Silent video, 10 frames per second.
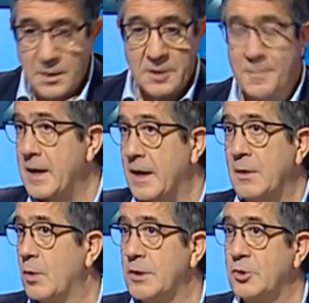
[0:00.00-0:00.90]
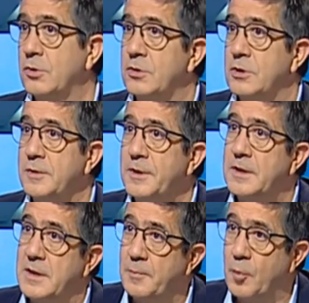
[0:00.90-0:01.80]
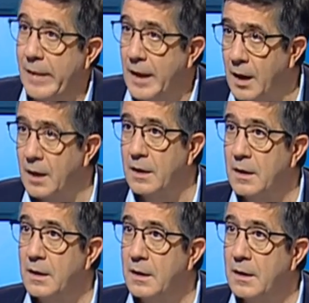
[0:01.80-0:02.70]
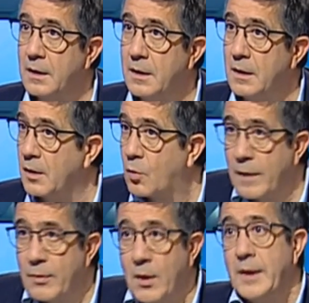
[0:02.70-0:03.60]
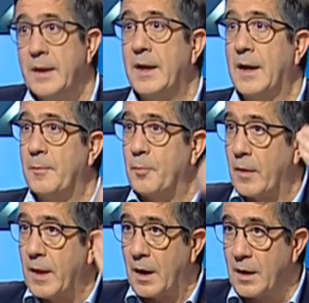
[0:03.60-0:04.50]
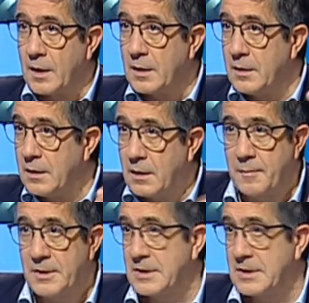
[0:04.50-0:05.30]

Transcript: es marcar cuáles son los límites del poder. Y cuando alguien llega al poder, y dice me